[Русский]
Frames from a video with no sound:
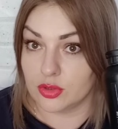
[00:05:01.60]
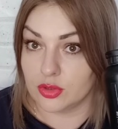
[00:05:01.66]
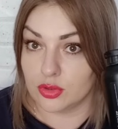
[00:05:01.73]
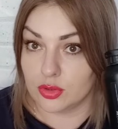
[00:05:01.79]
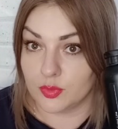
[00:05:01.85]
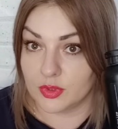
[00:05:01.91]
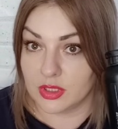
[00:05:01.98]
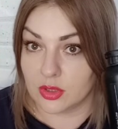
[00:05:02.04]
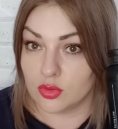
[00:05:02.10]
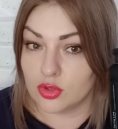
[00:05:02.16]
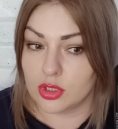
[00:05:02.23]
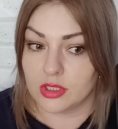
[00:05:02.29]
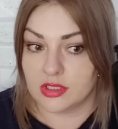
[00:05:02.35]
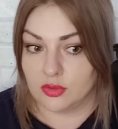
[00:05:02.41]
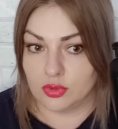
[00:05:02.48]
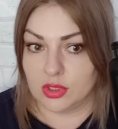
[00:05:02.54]
чуть подороже,
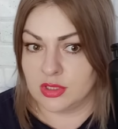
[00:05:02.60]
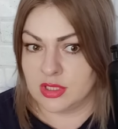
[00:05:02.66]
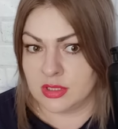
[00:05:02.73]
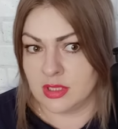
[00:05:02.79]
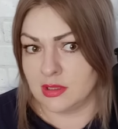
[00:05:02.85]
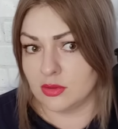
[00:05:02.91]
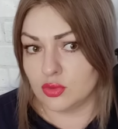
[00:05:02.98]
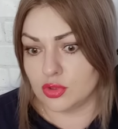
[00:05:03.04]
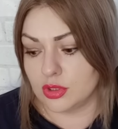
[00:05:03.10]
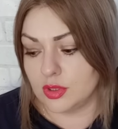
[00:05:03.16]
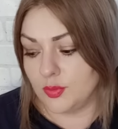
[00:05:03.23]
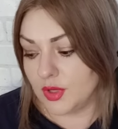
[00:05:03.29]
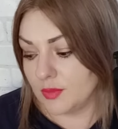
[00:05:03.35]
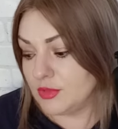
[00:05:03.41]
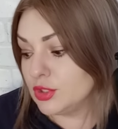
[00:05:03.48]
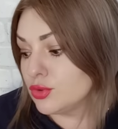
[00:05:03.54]
хотя вот эта серия тоже не
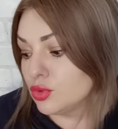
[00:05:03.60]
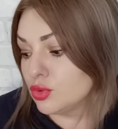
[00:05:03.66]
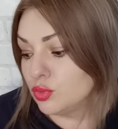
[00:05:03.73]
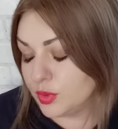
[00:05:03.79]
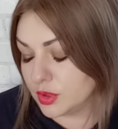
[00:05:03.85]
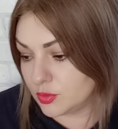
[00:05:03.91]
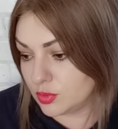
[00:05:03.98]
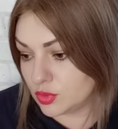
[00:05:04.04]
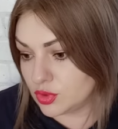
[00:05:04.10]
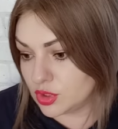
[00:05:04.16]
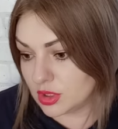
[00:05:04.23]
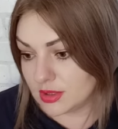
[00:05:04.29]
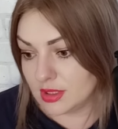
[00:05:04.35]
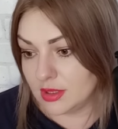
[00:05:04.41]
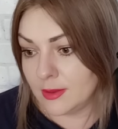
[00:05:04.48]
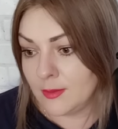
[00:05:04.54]
прям не супер
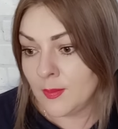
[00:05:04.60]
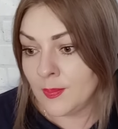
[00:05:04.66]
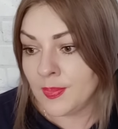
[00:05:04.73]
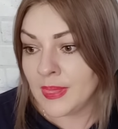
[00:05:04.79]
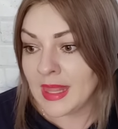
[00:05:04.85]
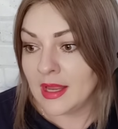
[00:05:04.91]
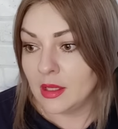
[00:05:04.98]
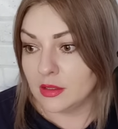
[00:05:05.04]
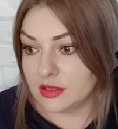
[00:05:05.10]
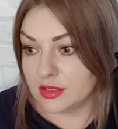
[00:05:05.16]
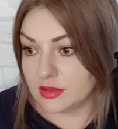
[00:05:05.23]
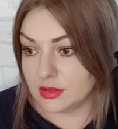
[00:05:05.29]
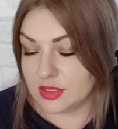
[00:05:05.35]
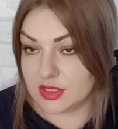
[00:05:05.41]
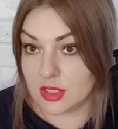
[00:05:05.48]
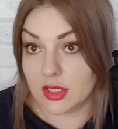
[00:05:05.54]
бюджетная, да,
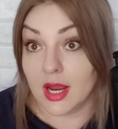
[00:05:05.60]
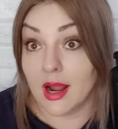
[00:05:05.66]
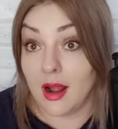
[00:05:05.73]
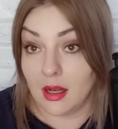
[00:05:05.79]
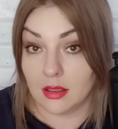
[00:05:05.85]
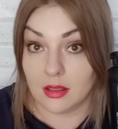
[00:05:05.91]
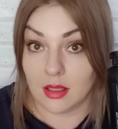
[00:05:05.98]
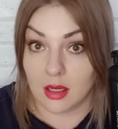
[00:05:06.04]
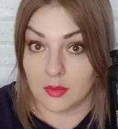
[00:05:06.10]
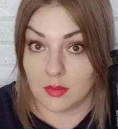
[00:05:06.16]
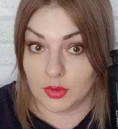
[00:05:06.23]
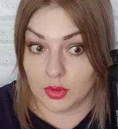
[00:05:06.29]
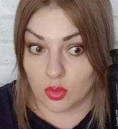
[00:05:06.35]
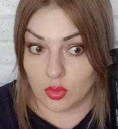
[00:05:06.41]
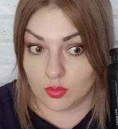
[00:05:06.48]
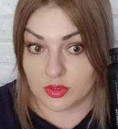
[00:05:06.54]
где реальный
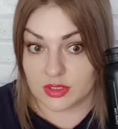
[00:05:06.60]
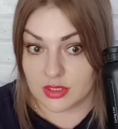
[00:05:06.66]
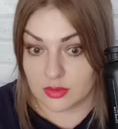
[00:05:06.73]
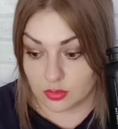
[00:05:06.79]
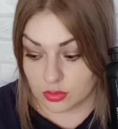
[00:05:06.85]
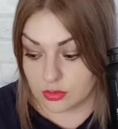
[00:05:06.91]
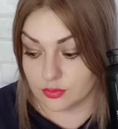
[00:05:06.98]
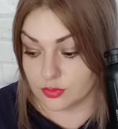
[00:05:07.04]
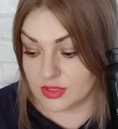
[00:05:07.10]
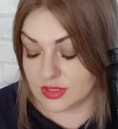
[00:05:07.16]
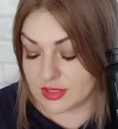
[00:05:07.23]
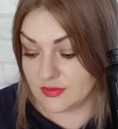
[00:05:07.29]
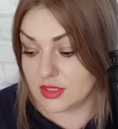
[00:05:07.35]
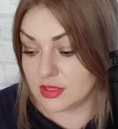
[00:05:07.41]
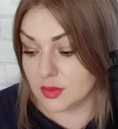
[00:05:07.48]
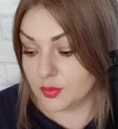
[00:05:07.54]
объем, где вот
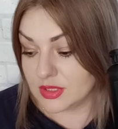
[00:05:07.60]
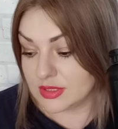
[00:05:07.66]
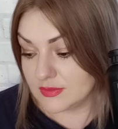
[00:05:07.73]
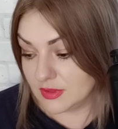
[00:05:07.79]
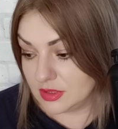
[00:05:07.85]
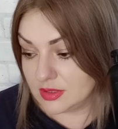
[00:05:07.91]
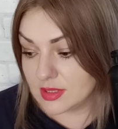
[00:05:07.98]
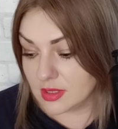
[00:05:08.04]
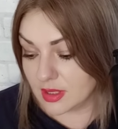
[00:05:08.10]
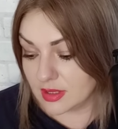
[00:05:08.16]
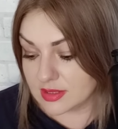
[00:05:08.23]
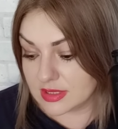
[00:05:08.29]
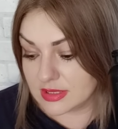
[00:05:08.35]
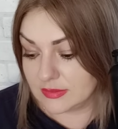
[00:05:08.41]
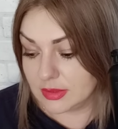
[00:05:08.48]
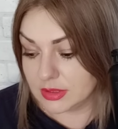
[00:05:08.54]
действительно производитель как
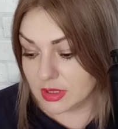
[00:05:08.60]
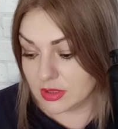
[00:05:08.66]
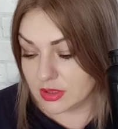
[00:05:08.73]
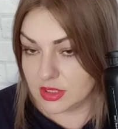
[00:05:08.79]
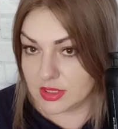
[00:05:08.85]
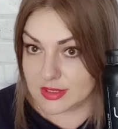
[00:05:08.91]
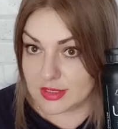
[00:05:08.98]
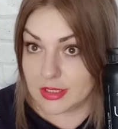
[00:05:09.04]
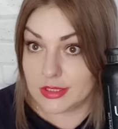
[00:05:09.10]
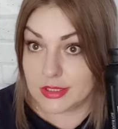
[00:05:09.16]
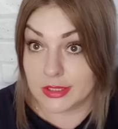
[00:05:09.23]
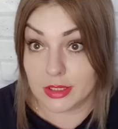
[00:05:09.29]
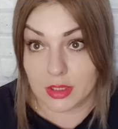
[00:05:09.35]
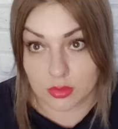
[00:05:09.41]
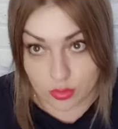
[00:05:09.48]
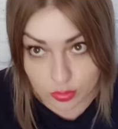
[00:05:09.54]
заявил, так и есть. Здесь
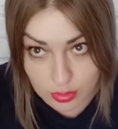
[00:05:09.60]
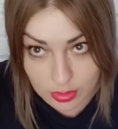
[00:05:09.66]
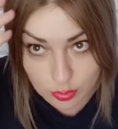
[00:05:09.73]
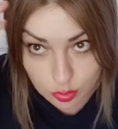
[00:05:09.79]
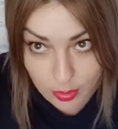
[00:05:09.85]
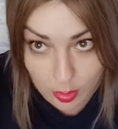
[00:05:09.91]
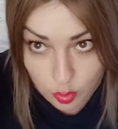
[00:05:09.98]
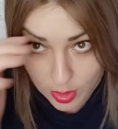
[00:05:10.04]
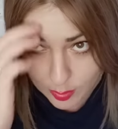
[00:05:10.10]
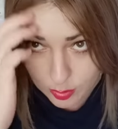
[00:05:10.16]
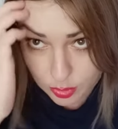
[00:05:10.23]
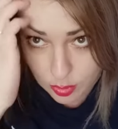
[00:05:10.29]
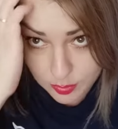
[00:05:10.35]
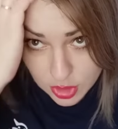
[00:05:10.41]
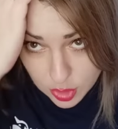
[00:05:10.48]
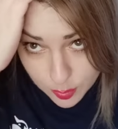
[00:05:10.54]
нету. Ну какой
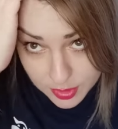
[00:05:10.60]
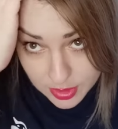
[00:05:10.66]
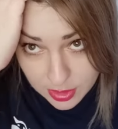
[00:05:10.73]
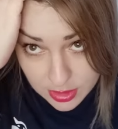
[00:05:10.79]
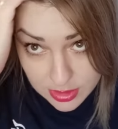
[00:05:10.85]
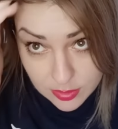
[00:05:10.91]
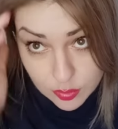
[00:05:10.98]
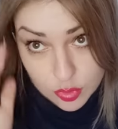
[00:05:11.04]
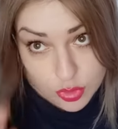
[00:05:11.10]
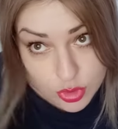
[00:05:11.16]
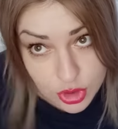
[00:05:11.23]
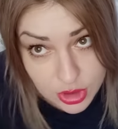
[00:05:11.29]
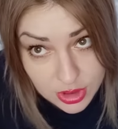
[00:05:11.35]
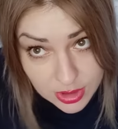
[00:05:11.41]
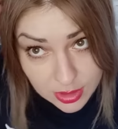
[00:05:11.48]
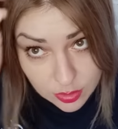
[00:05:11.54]
объем, даже при
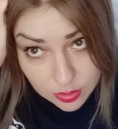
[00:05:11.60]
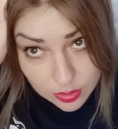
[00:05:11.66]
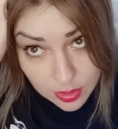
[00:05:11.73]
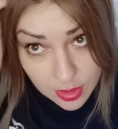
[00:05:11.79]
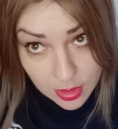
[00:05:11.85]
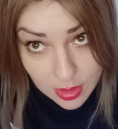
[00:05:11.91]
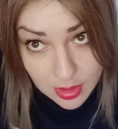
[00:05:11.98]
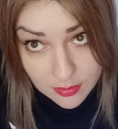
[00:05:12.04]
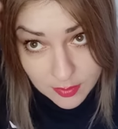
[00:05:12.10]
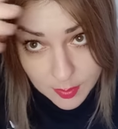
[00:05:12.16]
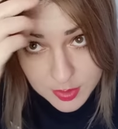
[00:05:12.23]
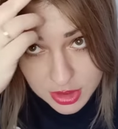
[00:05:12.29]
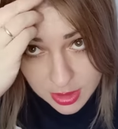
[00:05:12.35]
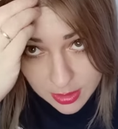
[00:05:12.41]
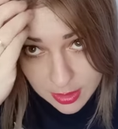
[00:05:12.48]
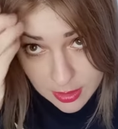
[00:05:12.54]
корневушечке нету
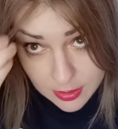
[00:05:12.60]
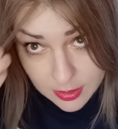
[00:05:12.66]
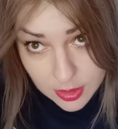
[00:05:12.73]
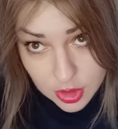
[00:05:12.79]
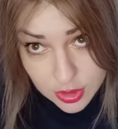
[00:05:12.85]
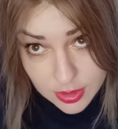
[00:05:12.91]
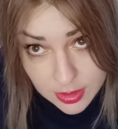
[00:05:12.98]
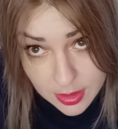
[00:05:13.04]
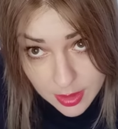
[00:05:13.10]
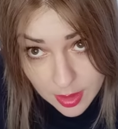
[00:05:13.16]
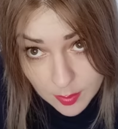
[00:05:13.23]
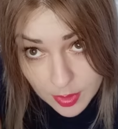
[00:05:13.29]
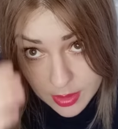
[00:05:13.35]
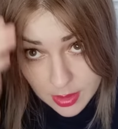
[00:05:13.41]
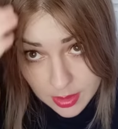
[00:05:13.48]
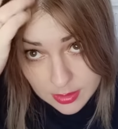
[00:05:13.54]
вообще, даже не грамма.